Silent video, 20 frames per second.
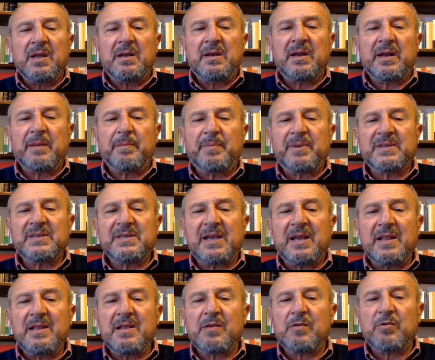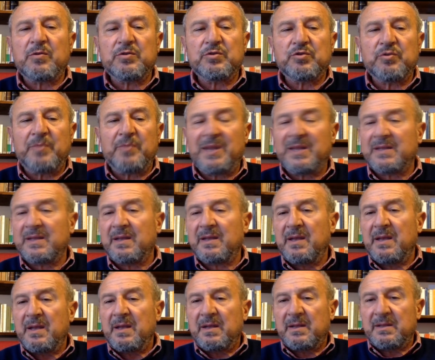le rappresaglie consumate
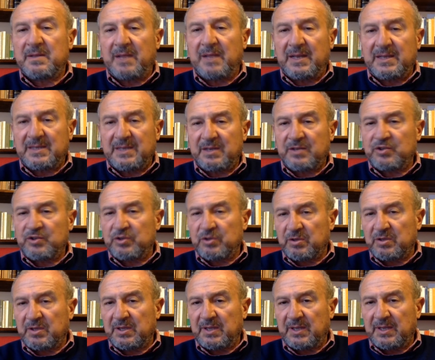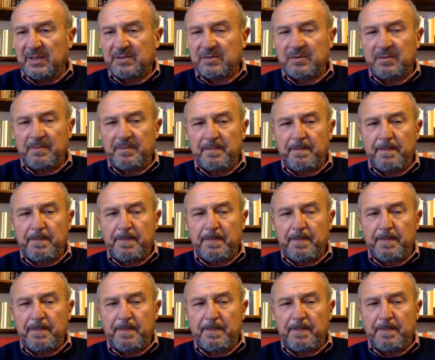dall'esercito tedesco.